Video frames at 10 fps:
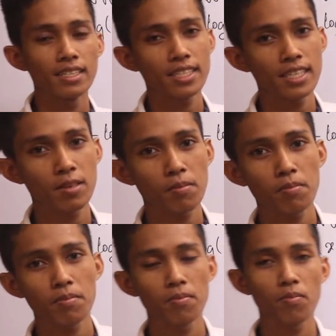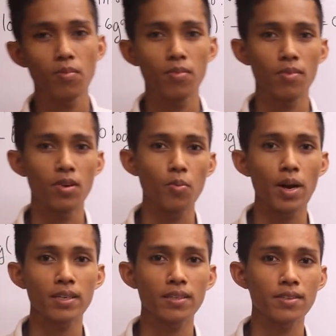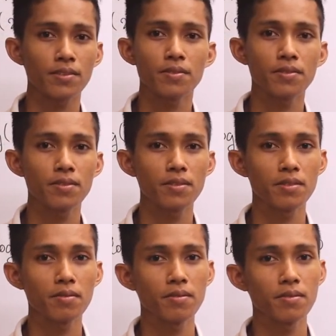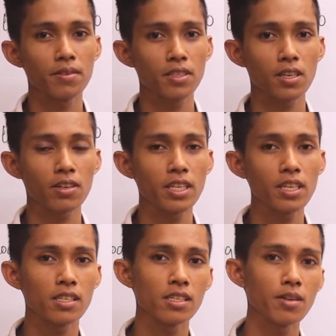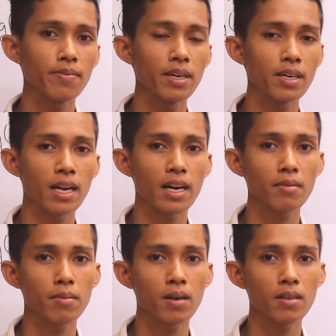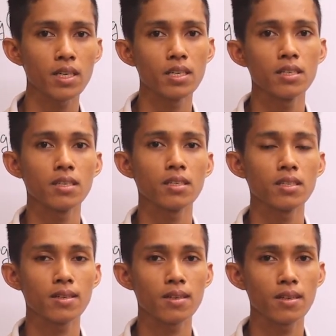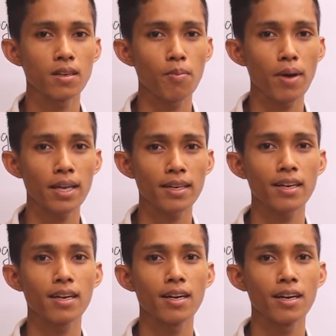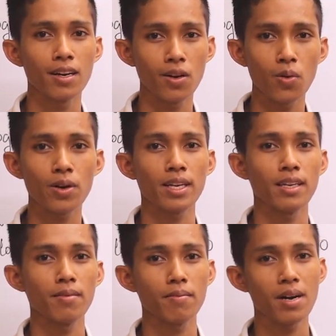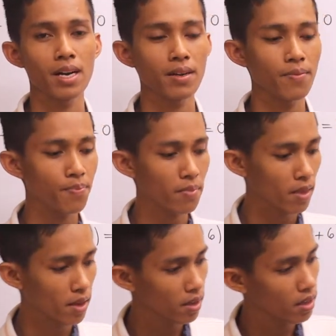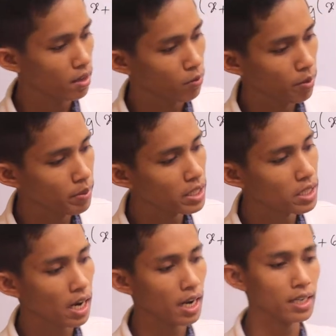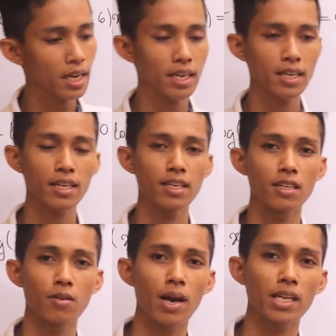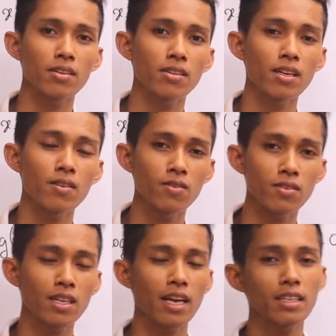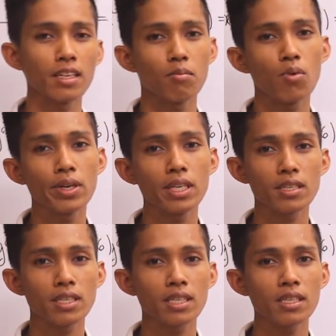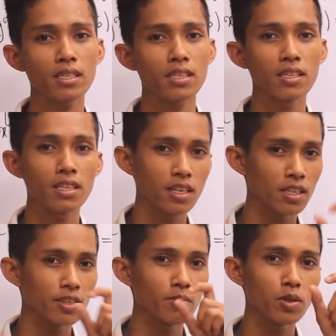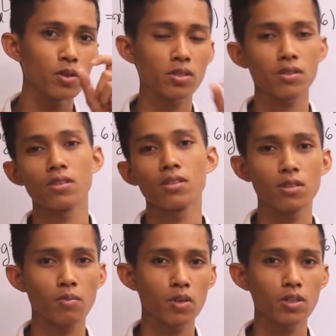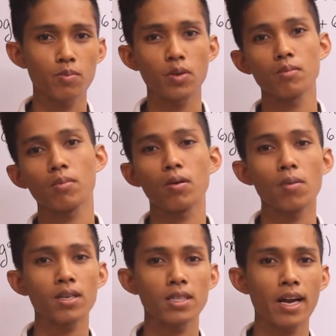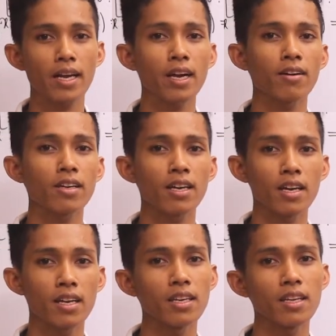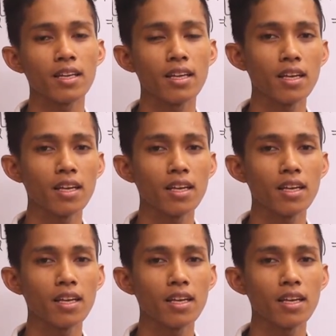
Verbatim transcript: chẳng lùm hạt cho nói đấy cứ nhầm lực là mà cứ lùm hạt lô kịch bà vì mình chả nè lùm hạt là thằng nạ thì đậm môi thằng chẳng nhầm vô chùm nọt chùm nọt mà bỏ xài ao vậy hay